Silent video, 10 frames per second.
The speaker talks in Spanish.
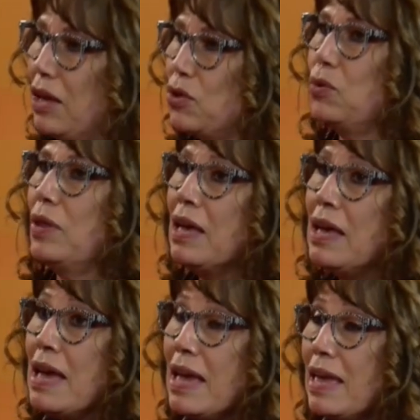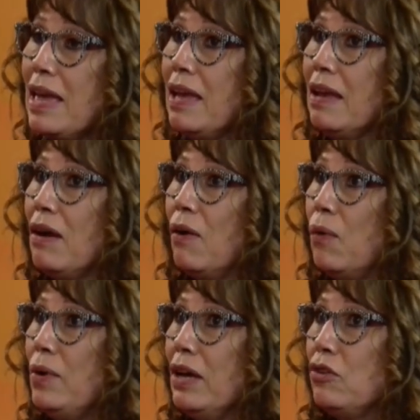azul. Y
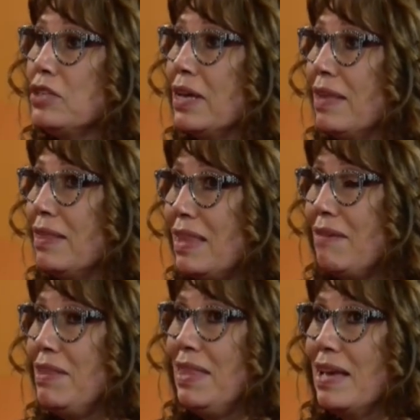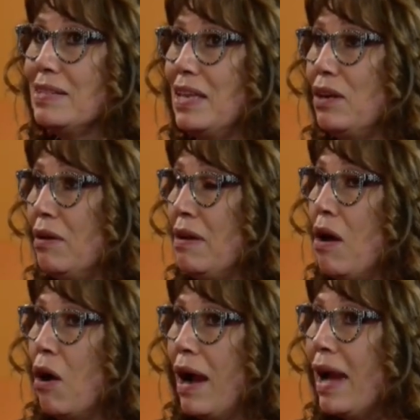una cosa que deben de hacer,
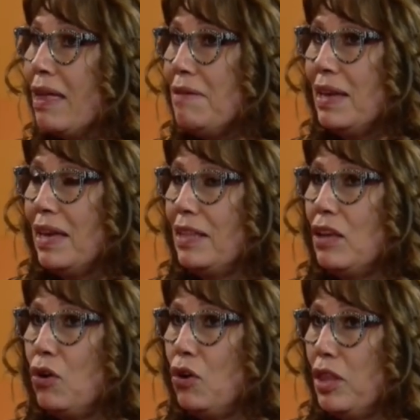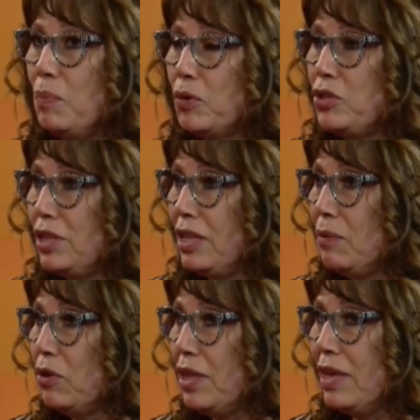cada vez que estén con los
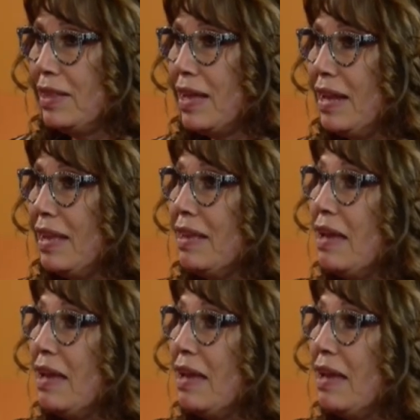dispositivos digitales,